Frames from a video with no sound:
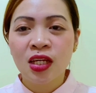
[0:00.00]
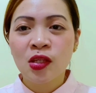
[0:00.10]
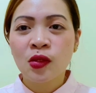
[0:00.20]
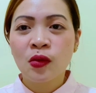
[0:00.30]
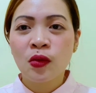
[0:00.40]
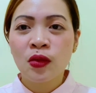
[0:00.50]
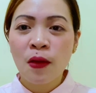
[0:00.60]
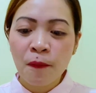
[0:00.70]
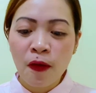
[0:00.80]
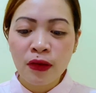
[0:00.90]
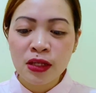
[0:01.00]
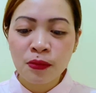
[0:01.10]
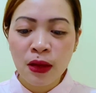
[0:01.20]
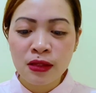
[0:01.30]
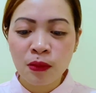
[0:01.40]
So, siya po ang
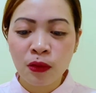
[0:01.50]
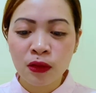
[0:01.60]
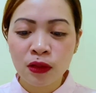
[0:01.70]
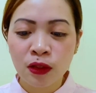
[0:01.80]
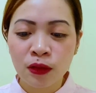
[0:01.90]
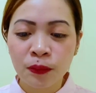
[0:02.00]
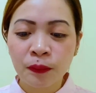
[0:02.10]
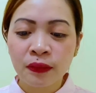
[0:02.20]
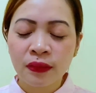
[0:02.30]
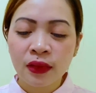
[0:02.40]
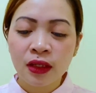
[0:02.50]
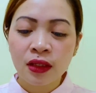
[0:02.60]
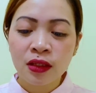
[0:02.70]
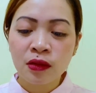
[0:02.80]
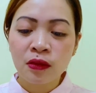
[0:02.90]
responsible doon.
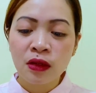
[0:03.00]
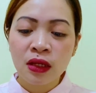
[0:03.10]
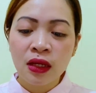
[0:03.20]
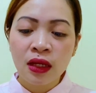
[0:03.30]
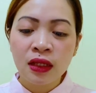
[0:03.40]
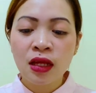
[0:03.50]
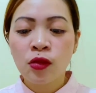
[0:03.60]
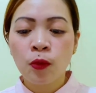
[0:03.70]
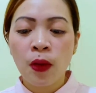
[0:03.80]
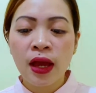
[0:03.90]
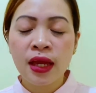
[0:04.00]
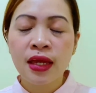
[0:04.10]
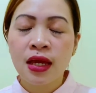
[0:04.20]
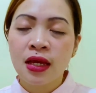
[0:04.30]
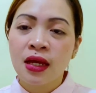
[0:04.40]
So, that's why,
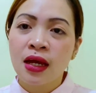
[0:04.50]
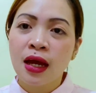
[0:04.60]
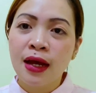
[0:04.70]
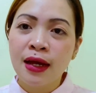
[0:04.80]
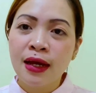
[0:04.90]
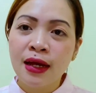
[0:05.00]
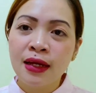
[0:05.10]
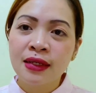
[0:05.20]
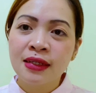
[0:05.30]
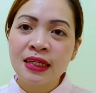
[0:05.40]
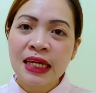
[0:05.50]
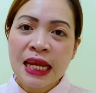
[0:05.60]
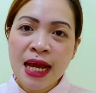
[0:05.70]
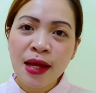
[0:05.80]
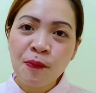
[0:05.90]
uh,
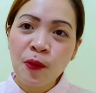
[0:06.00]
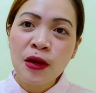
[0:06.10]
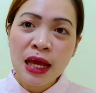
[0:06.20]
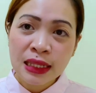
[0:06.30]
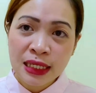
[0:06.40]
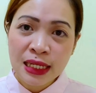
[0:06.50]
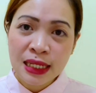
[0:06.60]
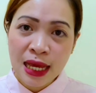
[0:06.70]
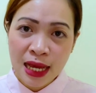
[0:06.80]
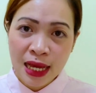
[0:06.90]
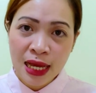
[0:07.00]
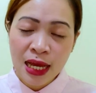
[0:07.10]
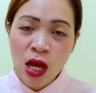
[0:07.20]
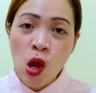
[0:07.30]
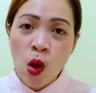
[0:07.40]
kailangan po natin na
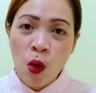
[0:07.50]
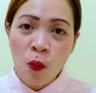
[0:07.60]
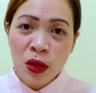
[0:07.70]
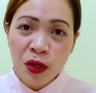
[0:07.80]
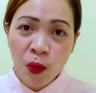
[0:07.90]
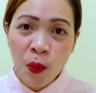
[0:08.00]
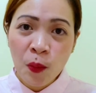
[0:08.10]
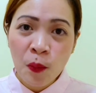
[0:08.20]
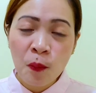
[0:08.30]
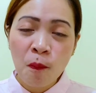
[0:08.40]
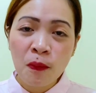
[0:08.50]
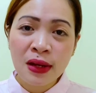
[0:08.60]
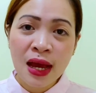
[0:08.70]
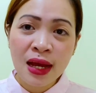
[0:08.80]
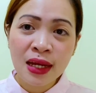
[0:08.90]
uminom
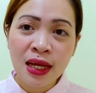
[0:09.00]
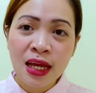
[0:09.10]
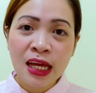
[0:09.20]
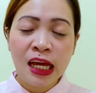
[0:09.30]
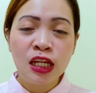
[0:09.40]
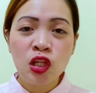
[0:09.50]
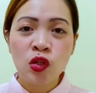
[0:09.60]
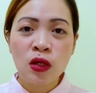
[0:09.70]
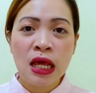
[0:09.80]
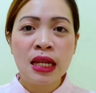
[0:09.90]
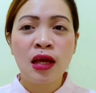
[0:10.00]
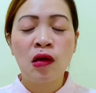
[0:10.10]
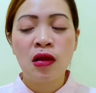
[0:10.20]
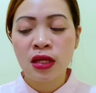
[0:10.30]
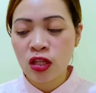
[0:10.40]
ng additional na
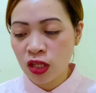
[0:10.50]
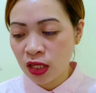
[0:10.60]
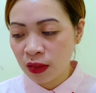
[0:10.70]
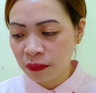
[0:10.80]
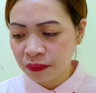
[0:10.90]
collagen.